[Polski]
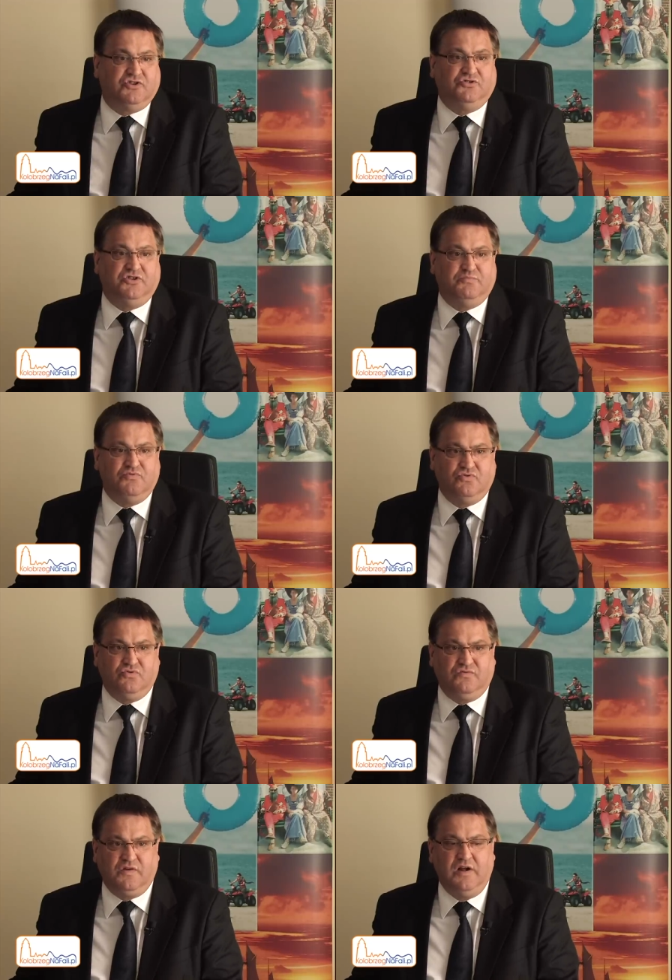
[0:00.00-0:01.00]
czy 8
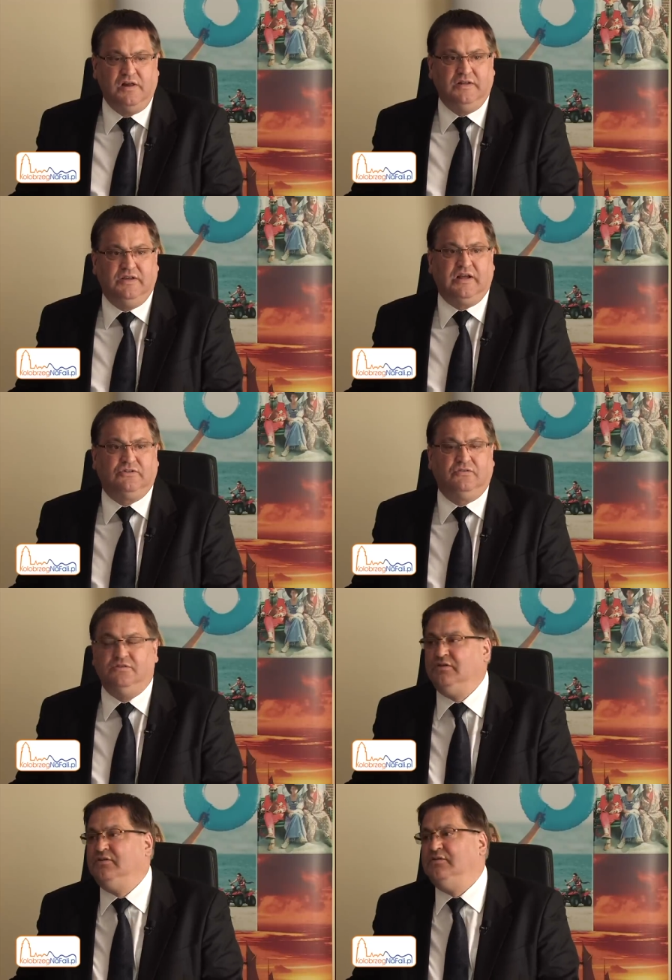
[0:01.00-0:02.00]
punktów rato, y,
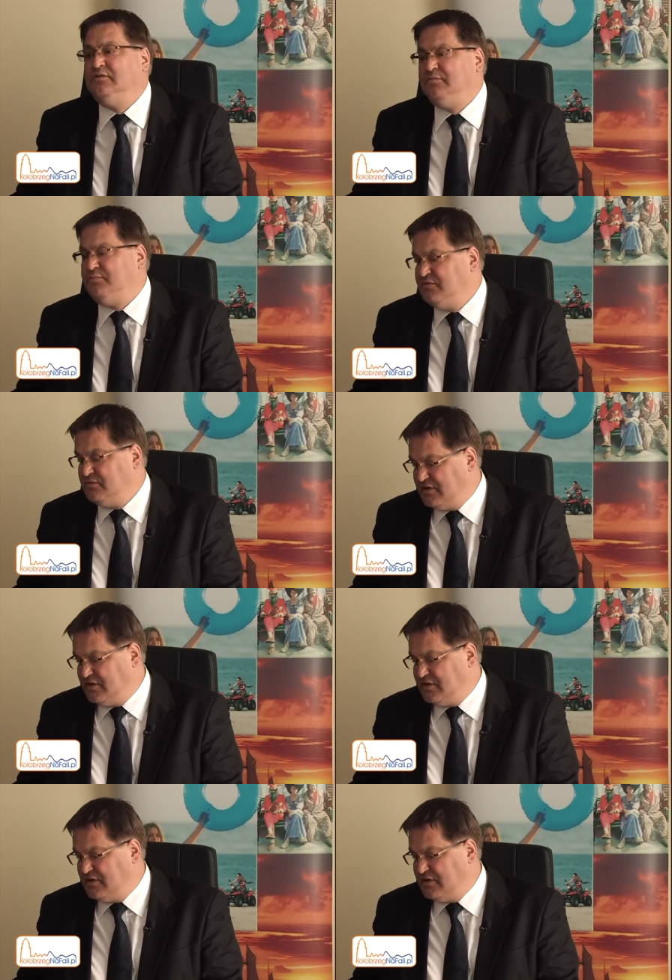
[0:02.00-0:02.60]
y,